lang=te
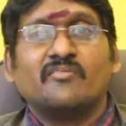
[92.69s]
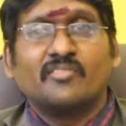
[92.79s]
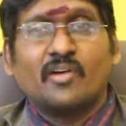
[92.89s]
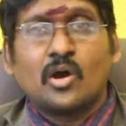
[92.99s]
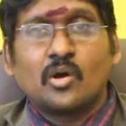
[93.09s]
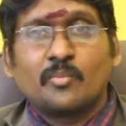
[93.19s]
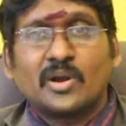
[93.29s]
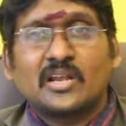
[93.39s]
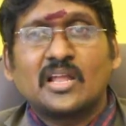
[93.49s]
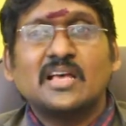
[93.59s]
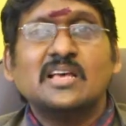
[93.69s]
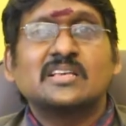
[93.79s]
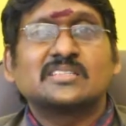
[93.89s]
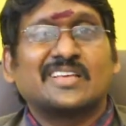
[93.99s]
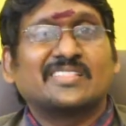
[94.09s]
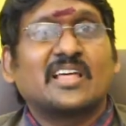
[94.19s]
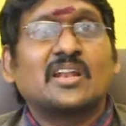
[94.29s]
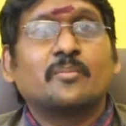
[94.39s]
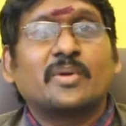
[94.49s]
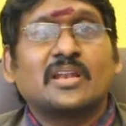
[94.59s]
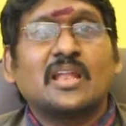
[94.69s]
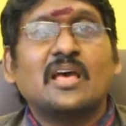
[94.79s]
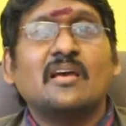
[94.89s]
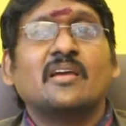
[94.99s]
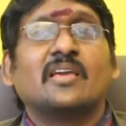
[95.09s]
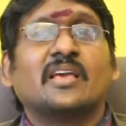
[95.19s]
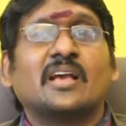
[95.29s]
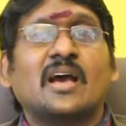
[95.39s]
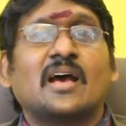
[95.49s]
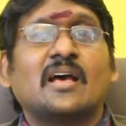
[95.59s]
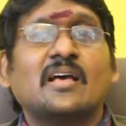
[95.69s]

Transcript: వివాహం పట్ల సంతానం పట్ల ఇంకా